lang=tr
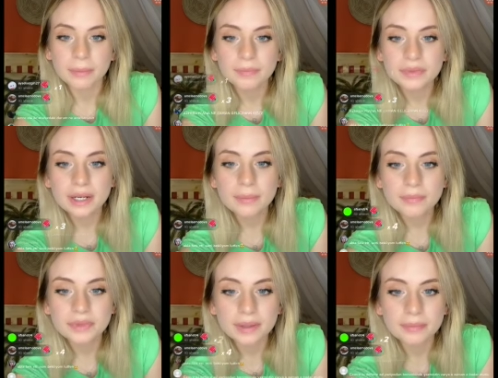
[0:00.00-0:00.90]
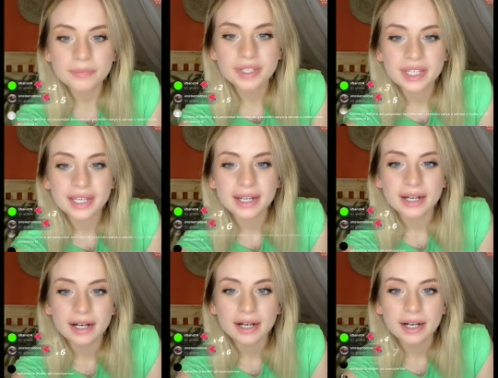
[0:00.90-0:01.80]
tam tam
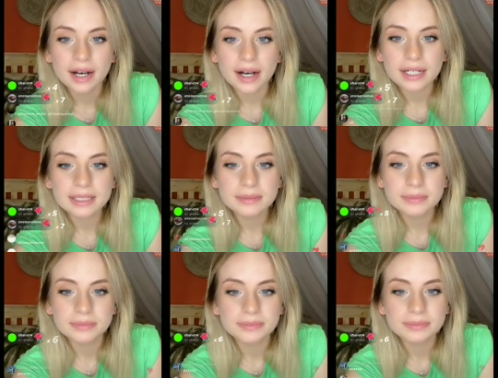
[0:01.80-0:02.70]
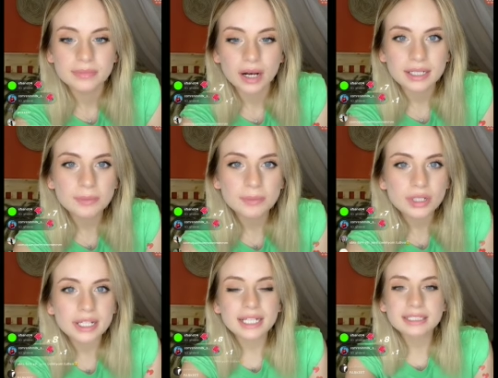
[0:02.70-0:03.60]
akım. Akım
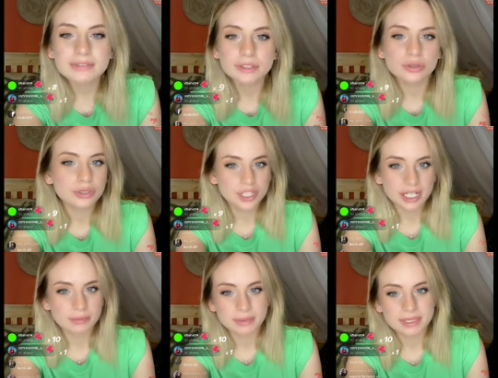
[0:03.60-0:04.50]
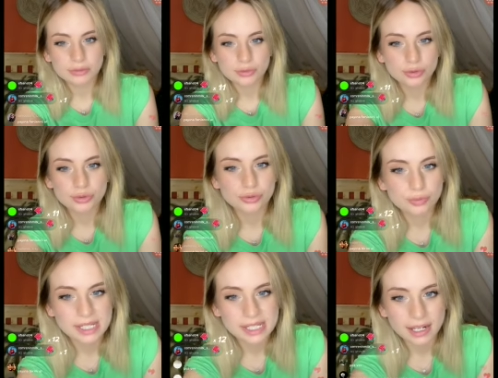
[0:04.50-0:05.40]
olan hangi videoyu çekmemi istiyorsunuz
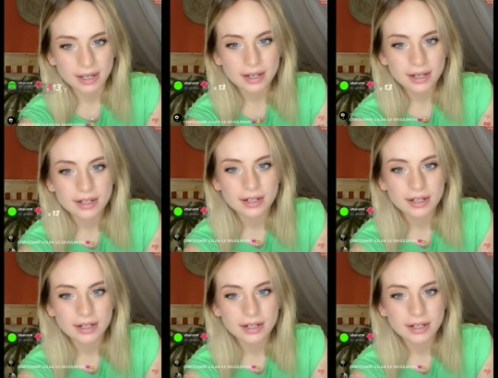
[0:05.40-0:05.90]
mesela?